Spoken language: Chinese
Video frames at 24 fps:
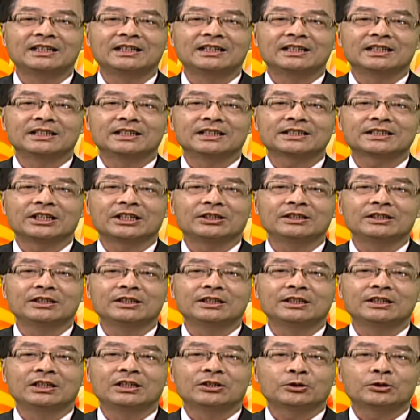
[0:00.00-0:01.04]
而且
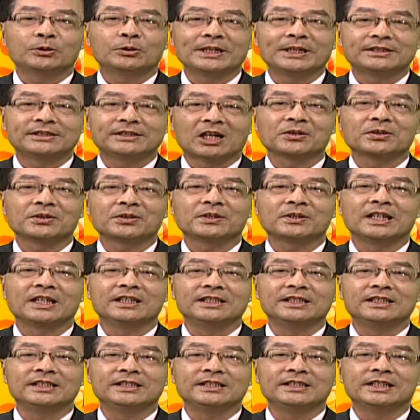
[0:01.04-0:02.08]
对教学
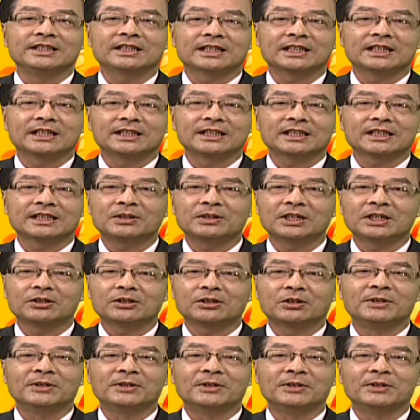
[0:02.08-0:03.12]
以及跟各位
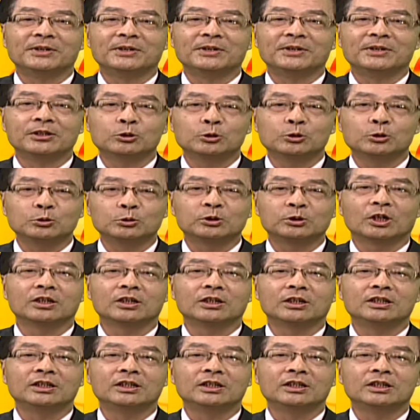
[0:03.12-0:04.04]
同学们互动，